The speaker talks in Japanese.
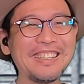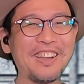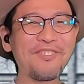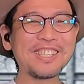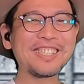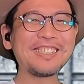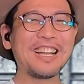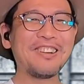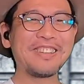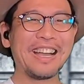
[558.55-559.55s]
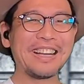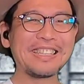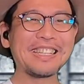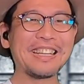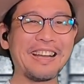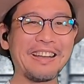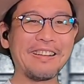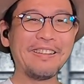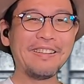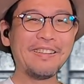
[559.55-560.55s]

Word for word: やっぱ素直にあれじゃない。